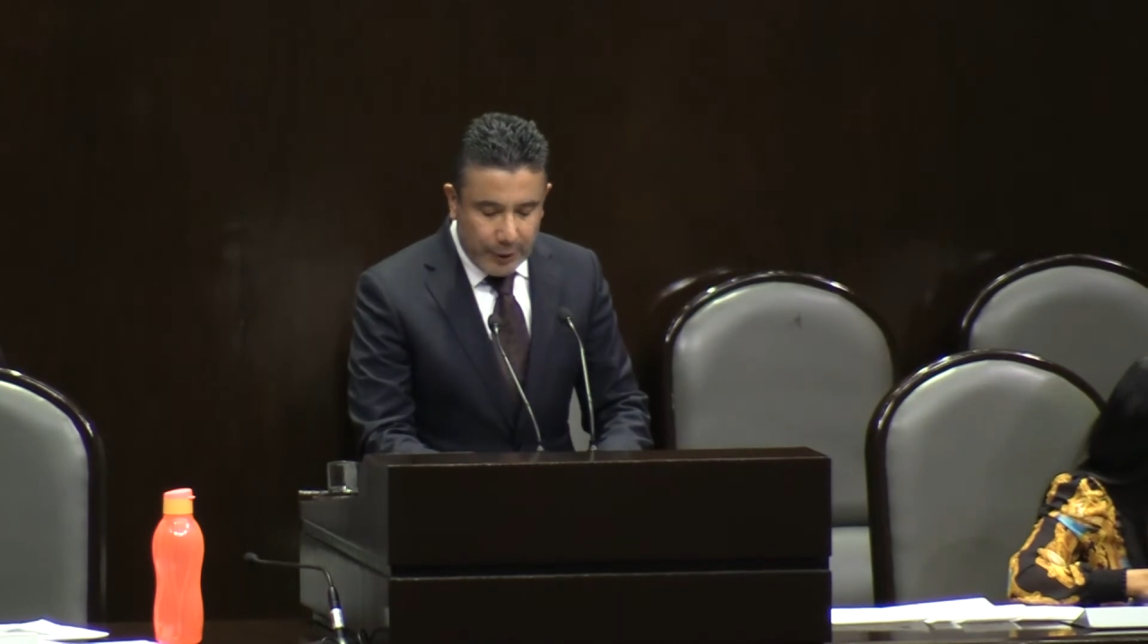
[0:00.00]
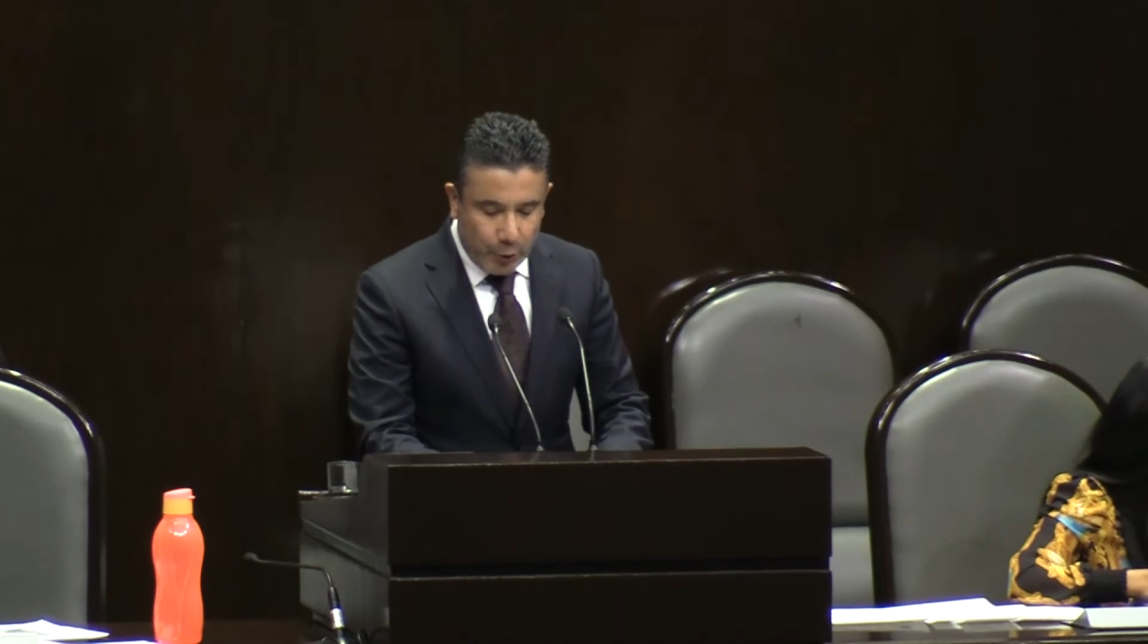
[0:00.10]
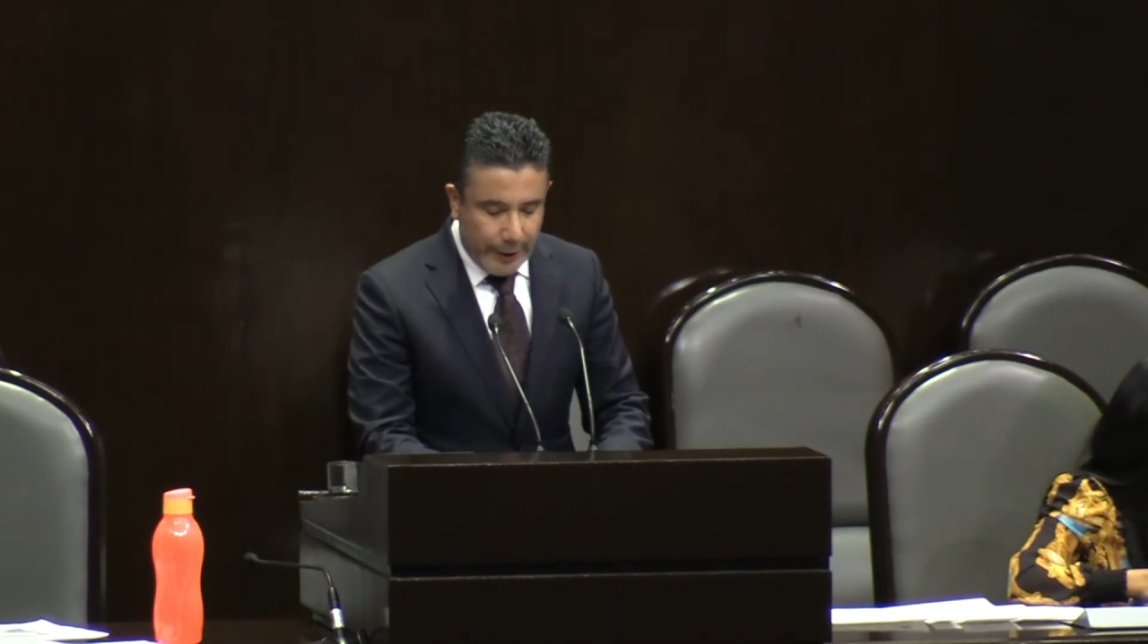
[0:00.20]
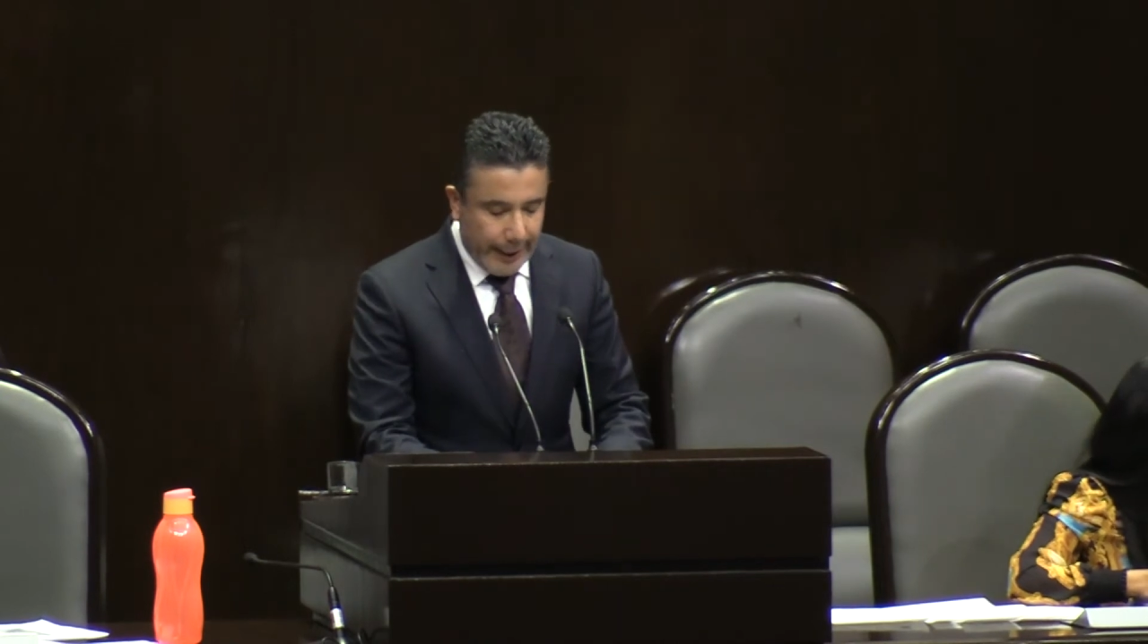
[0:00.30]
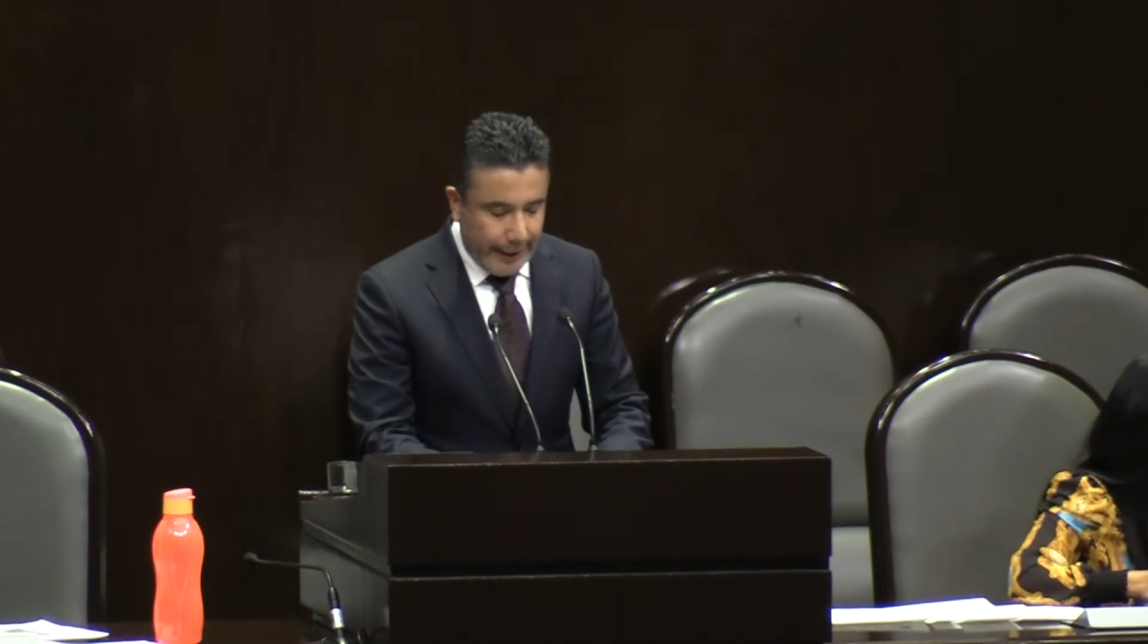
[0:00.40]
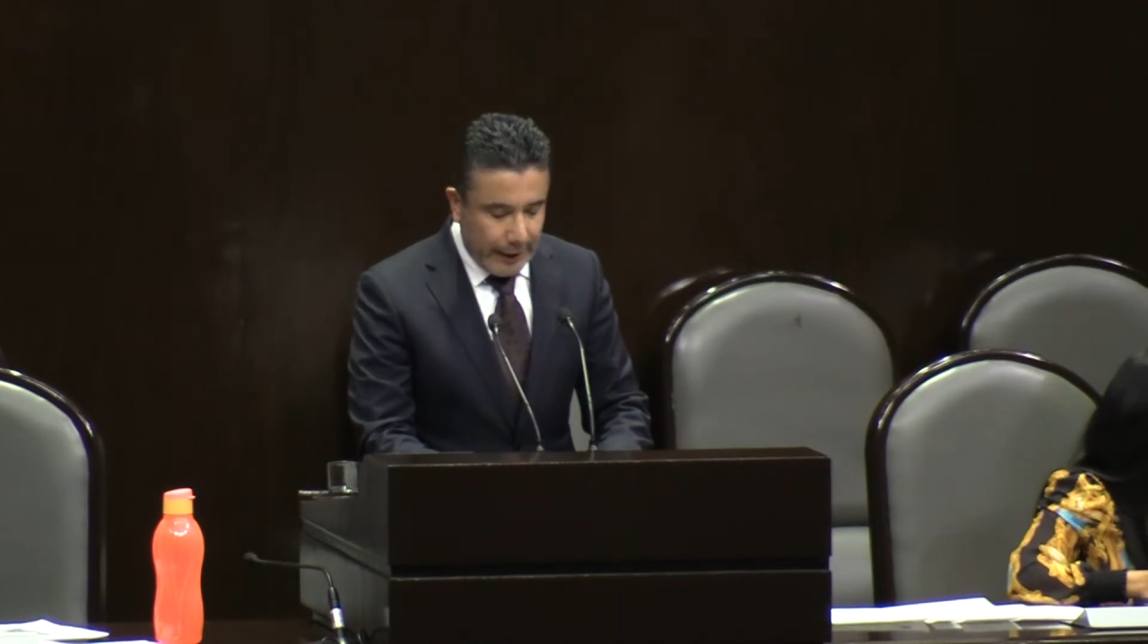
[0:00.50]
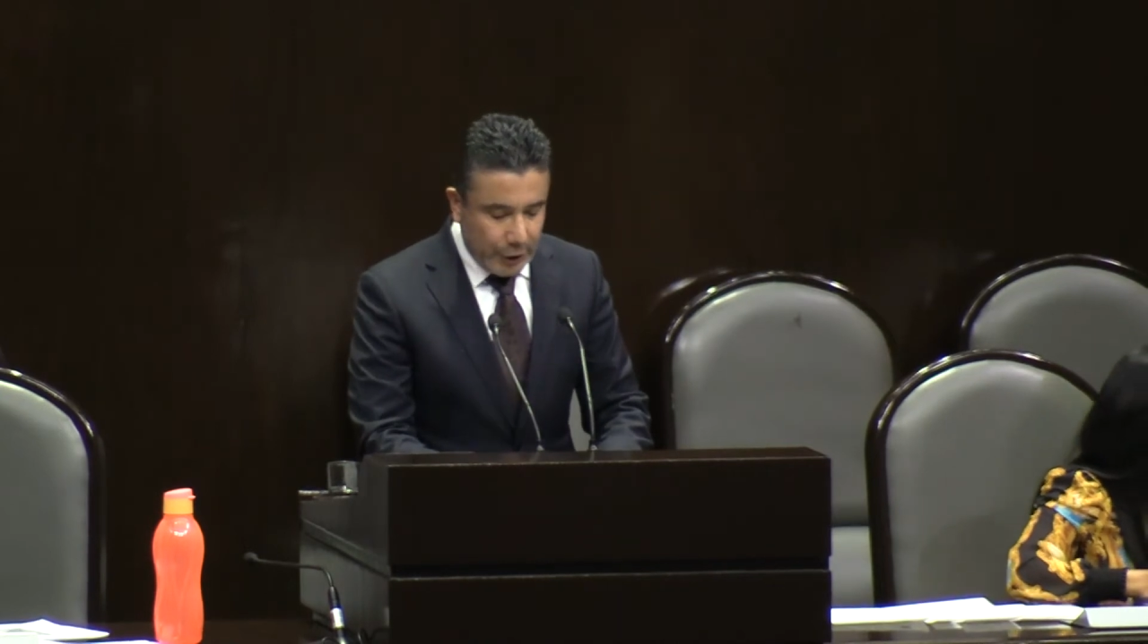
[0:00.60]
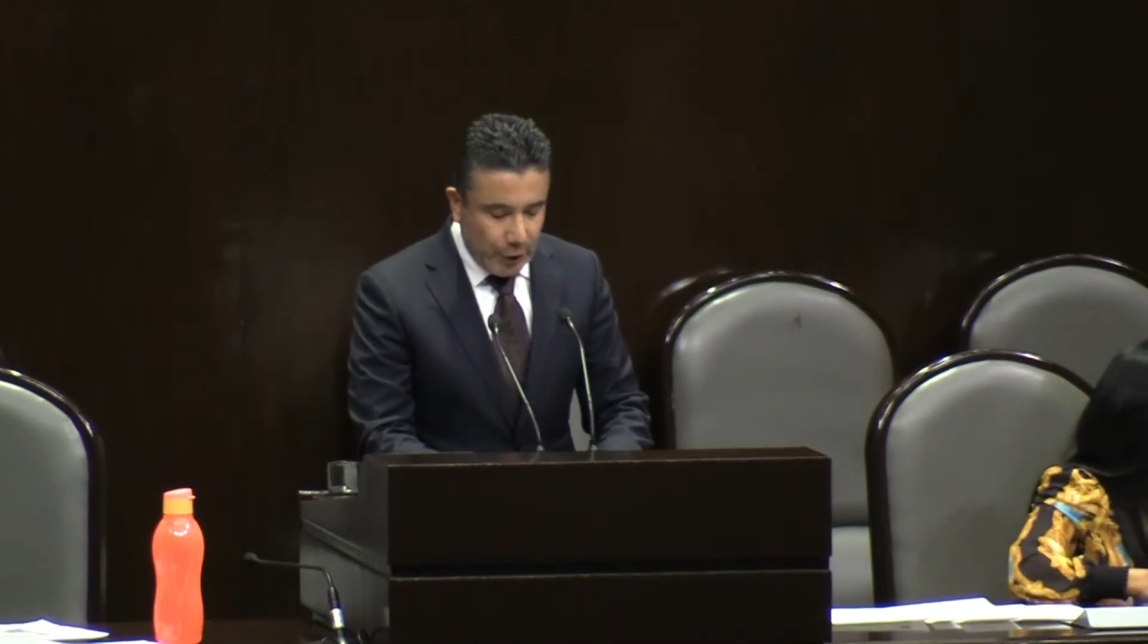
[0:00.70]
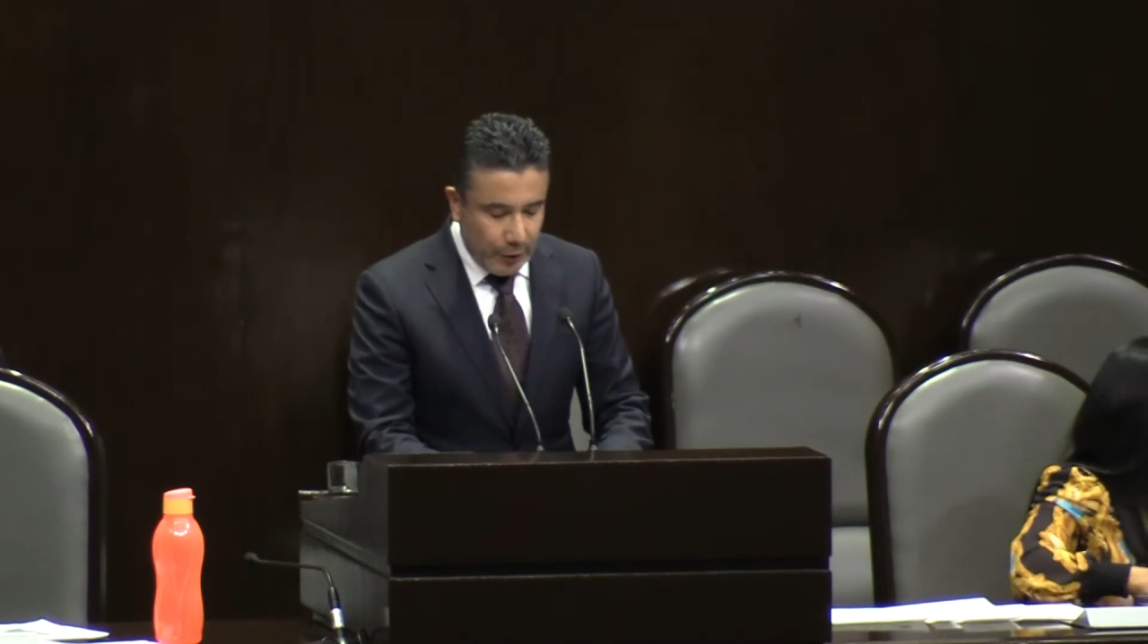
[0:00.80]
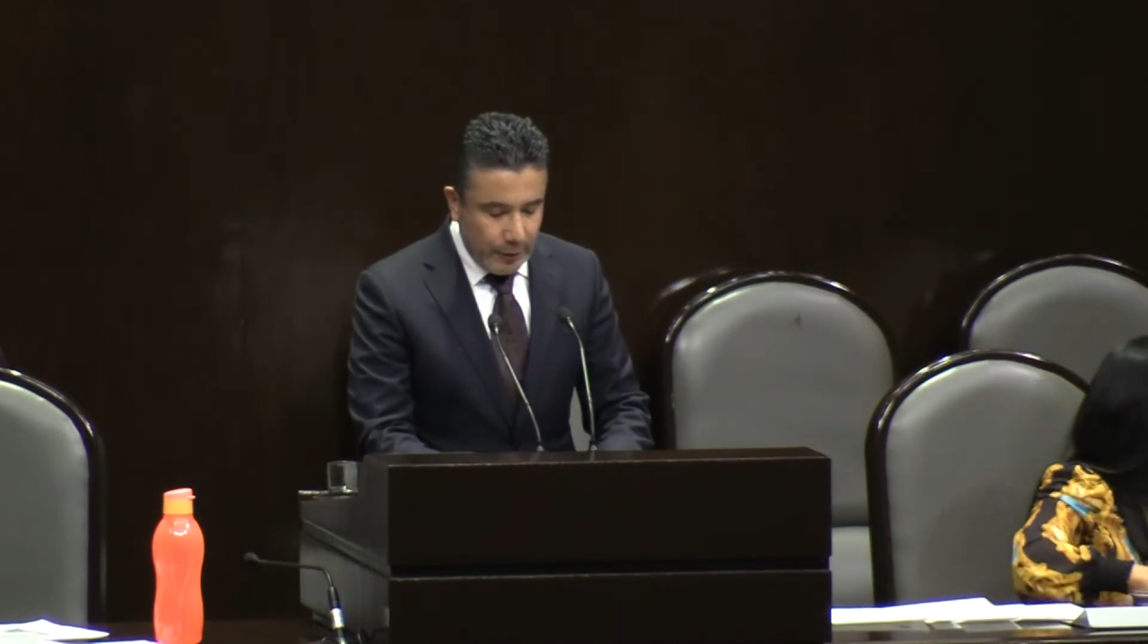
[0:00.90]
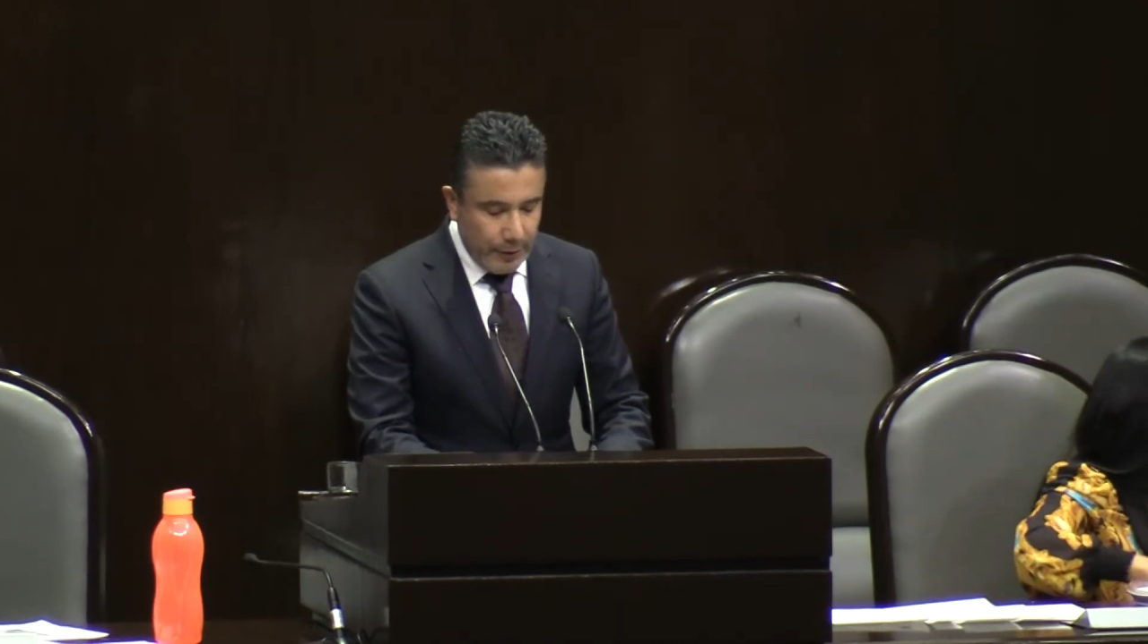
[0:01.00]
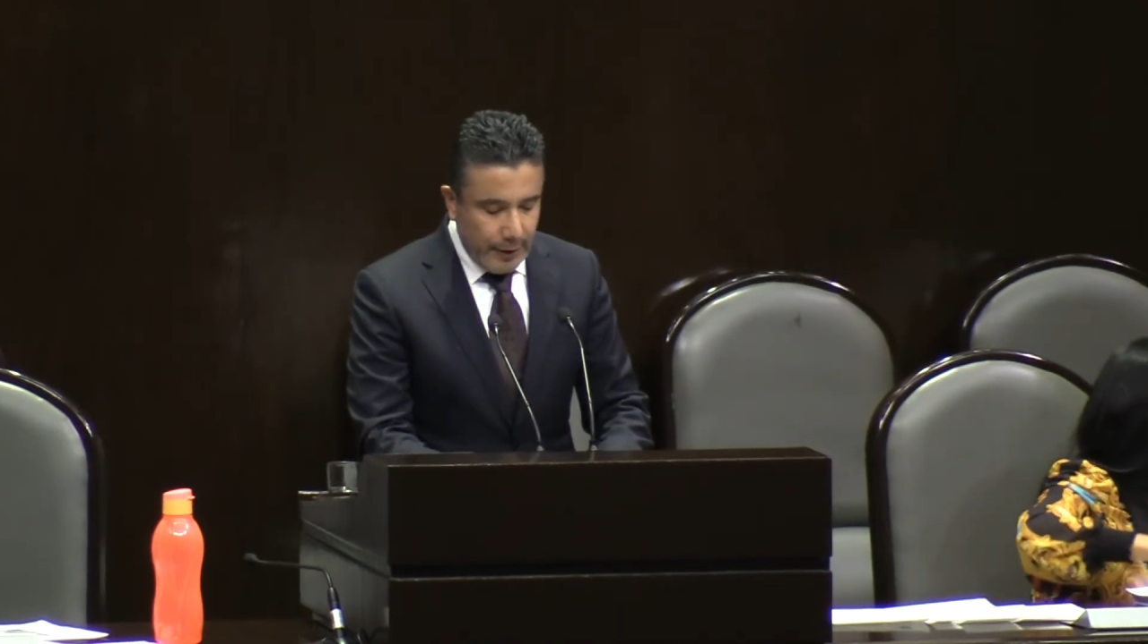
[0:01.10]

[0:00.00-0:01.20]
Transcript: su enajenación